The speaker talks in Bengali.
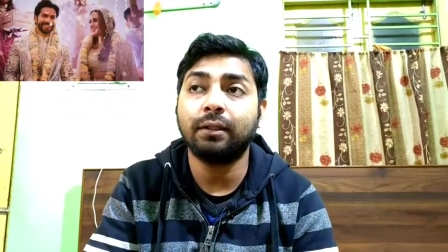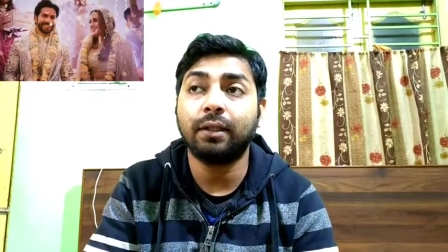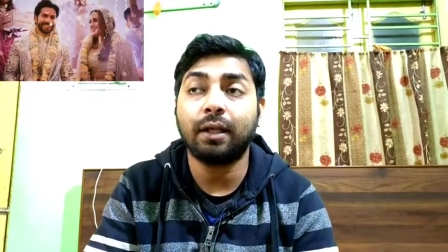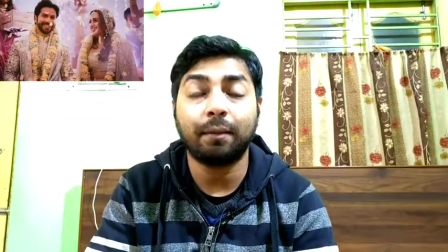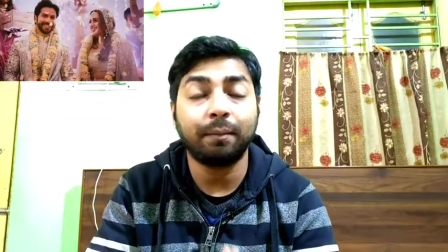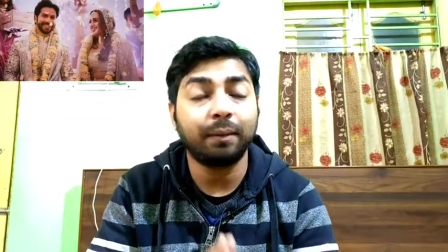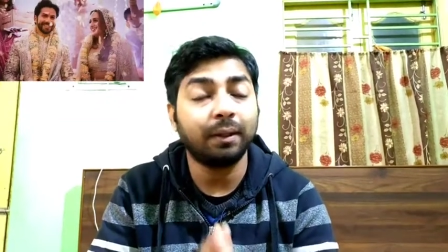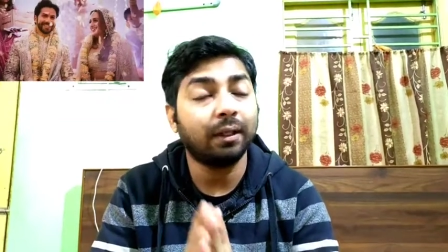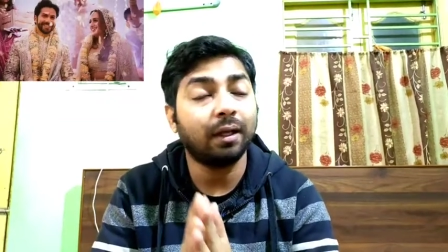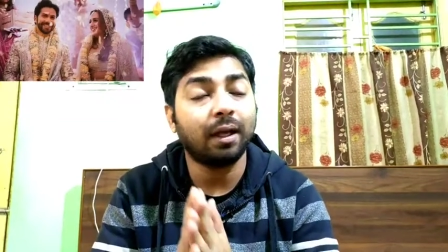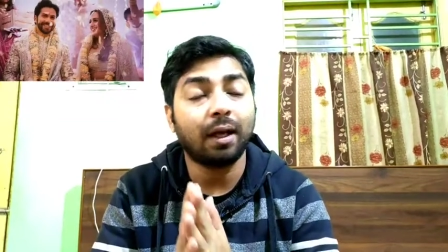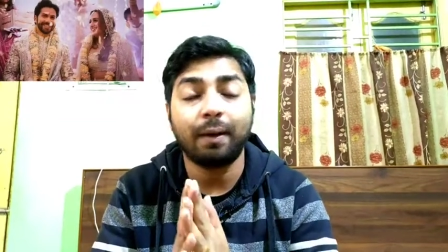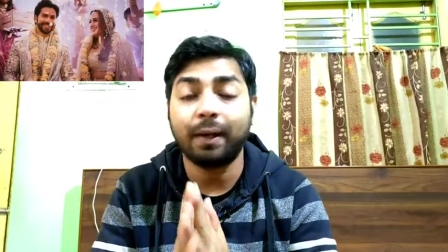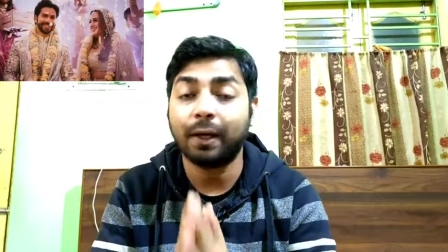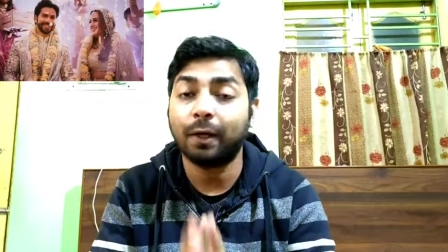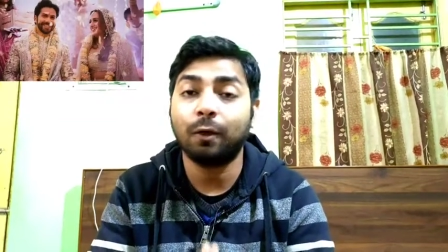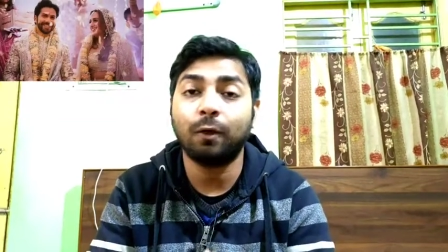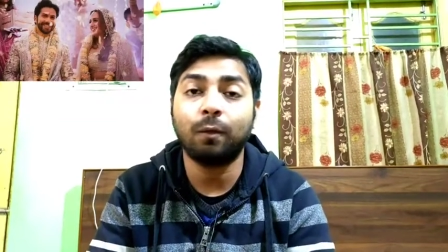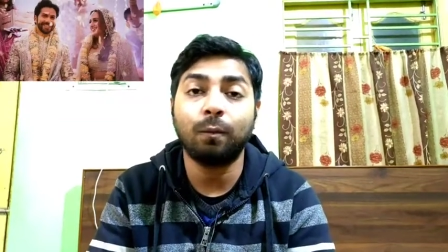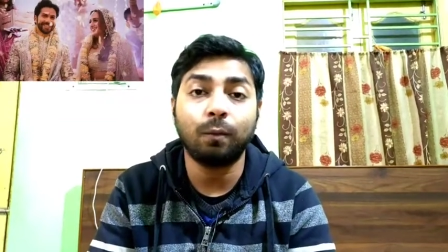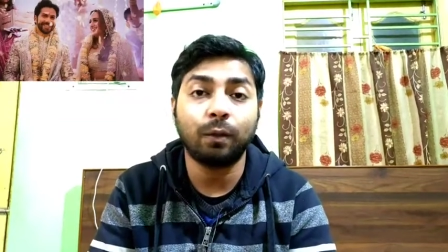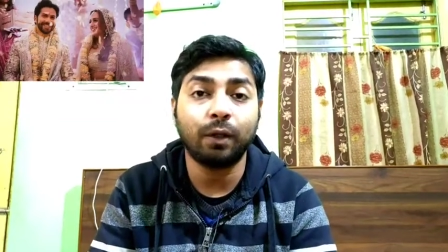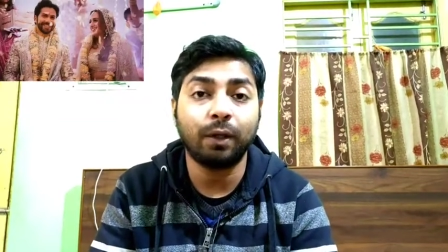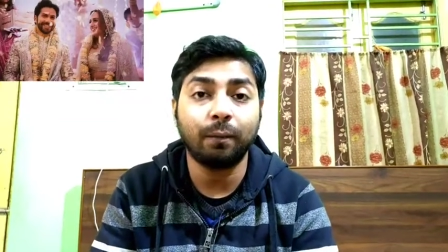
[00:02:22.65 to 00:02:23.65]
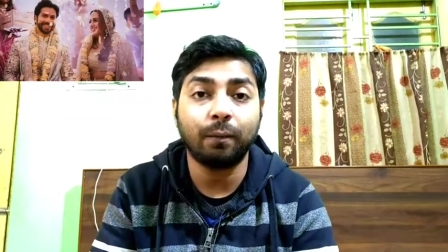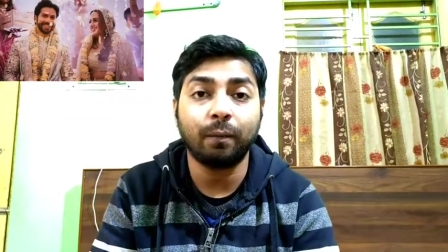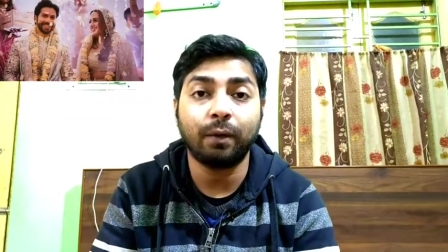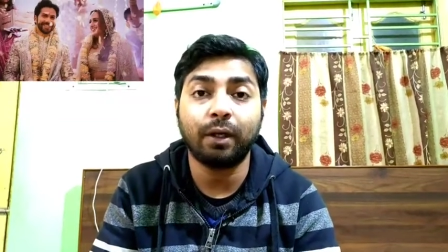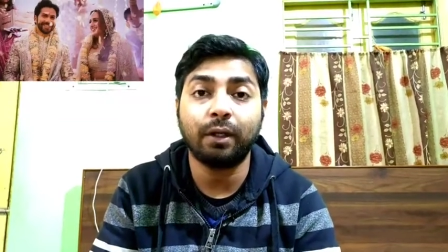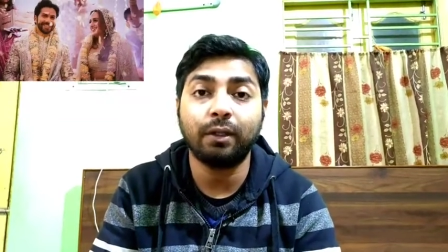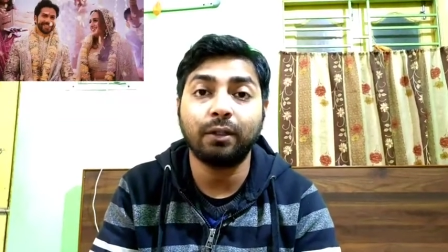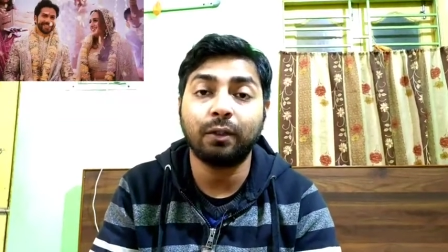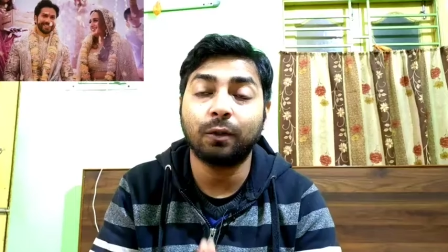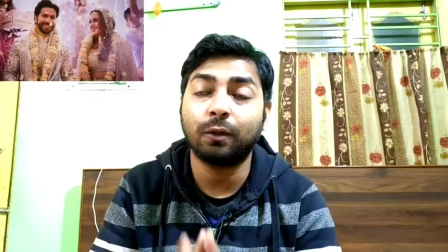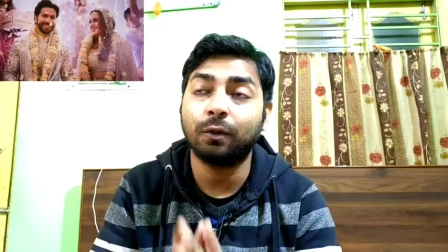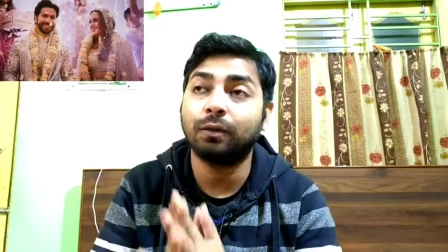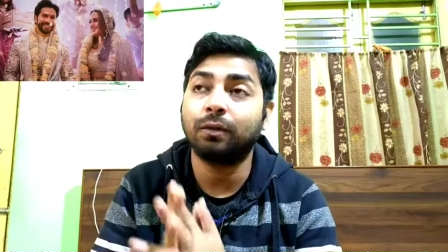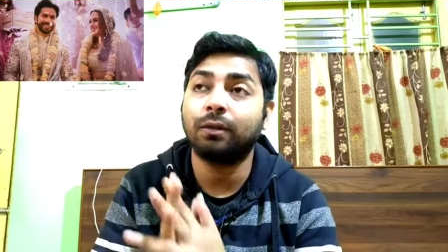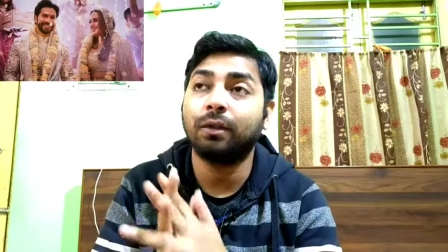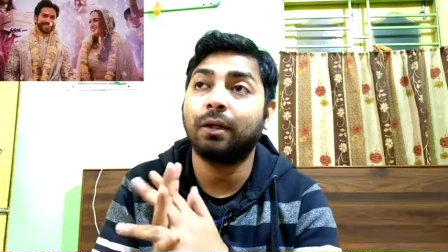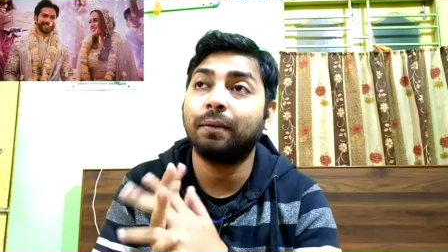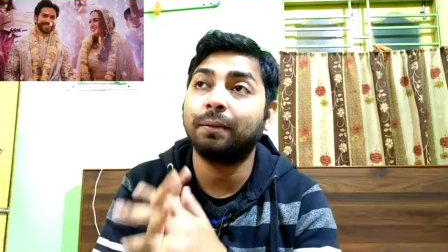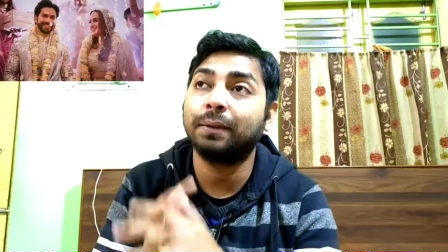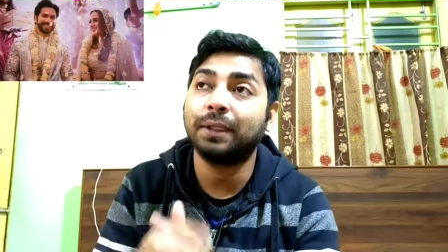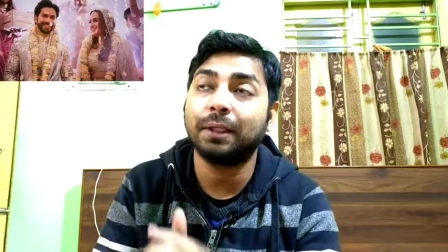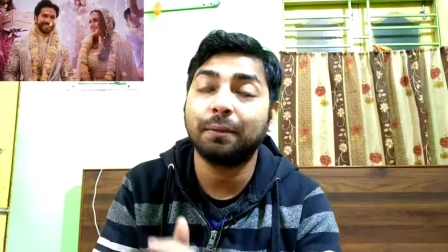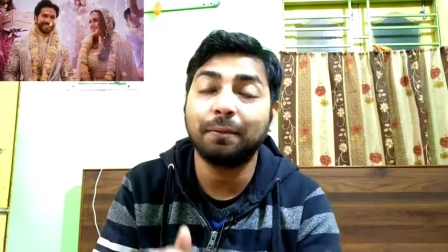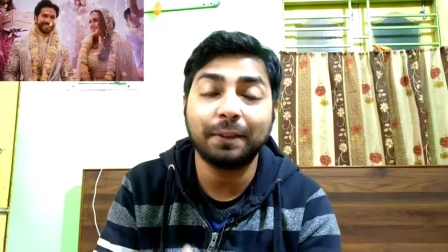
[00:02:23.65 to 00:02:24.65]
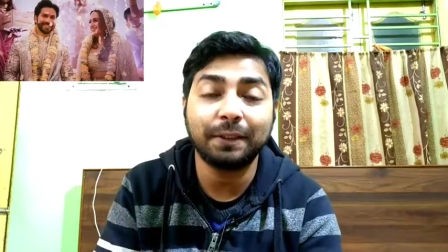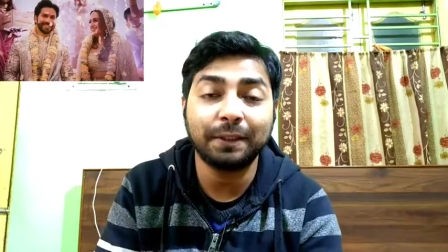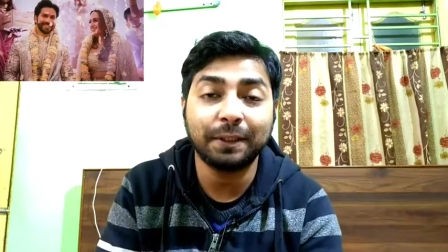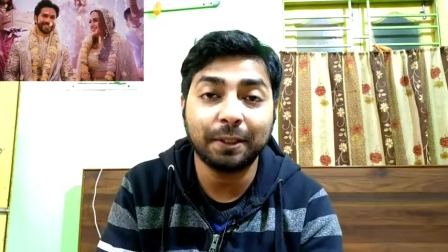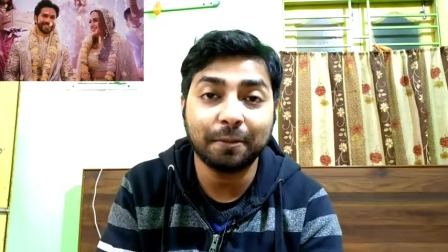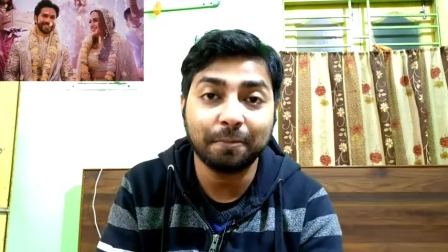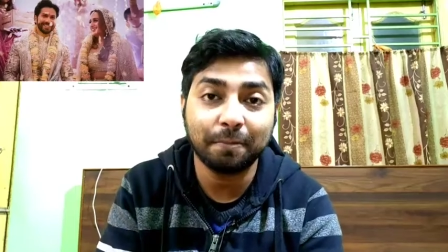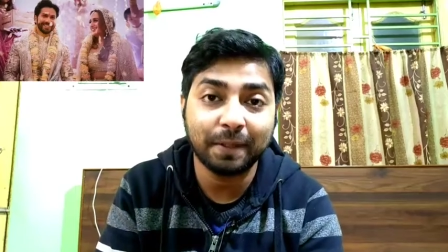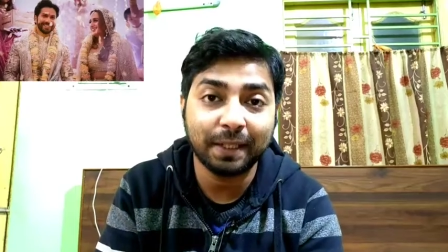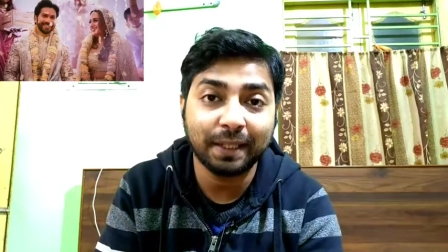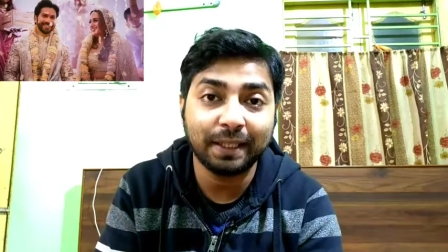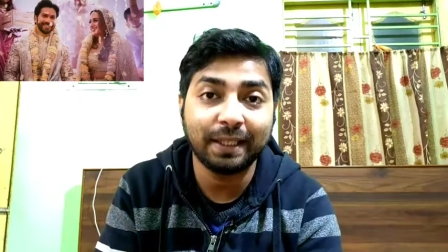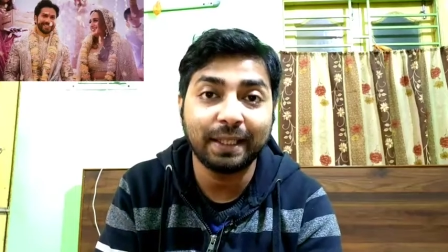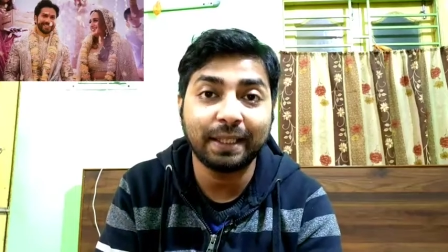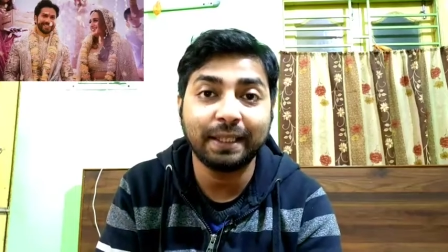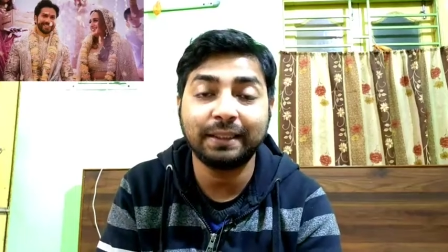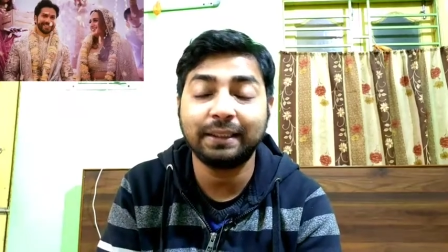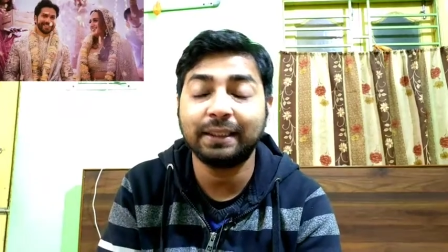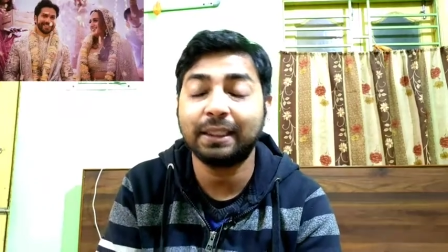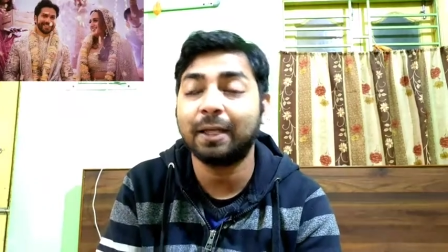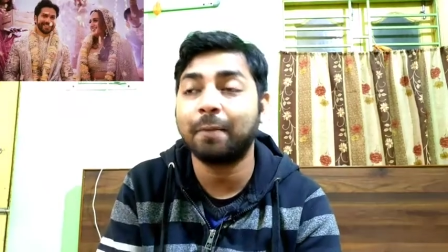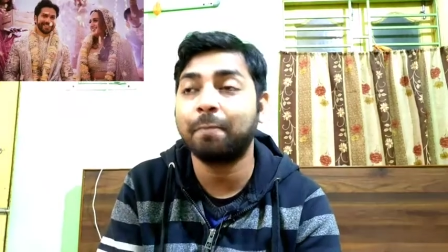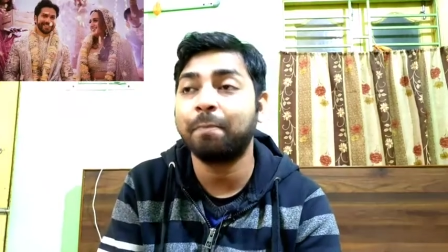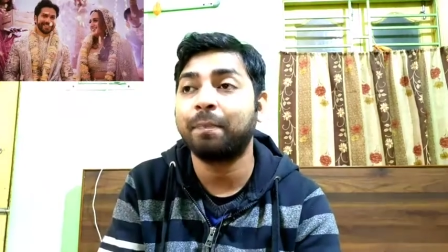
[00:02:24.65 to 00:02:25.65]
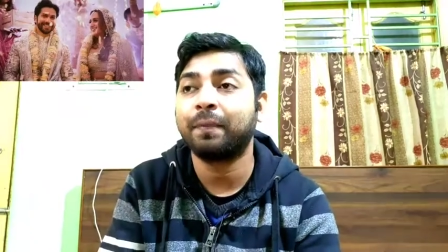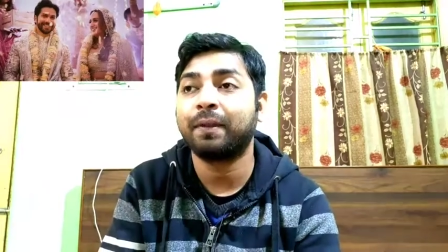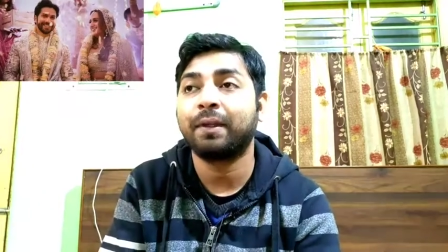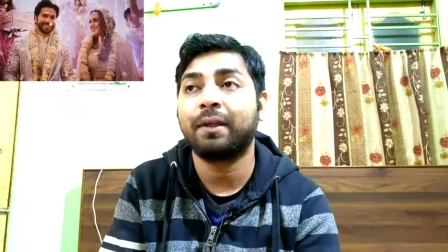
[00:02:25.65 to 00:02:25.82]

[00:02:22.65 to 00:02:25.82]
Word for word: আমি এখনও মনে পড়ে যখন অভিষেক বচ্চনের বিয়ে দেখেছিলাম